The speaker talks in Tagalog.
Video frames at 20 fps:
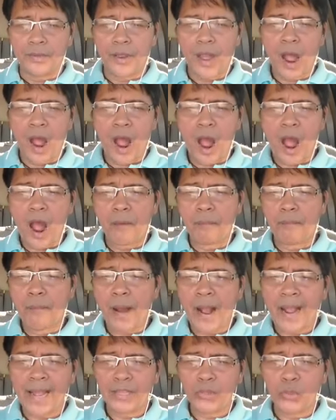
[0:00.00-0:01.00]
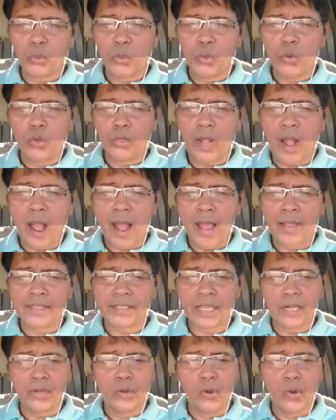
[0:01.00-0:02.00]
Na makatulong ka
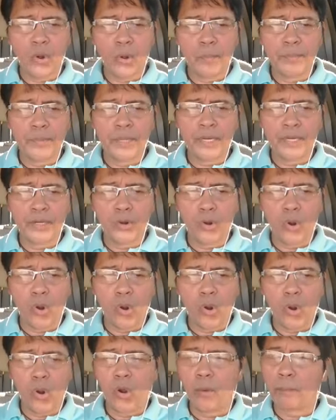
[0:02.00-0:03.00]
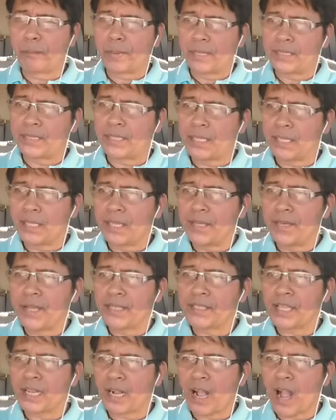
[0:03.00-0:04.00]
sa gobyerno Pati
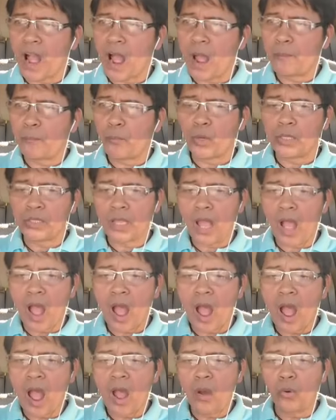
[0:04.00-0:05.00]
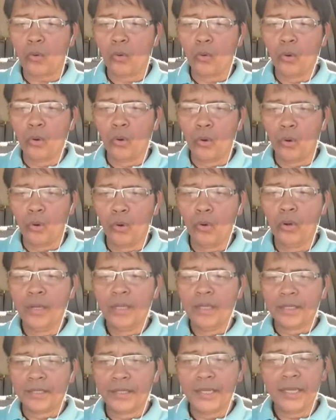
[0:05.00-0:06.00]
na sa kapwa-tao
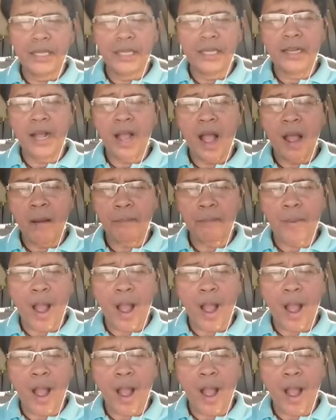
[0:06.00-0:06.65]
Di ka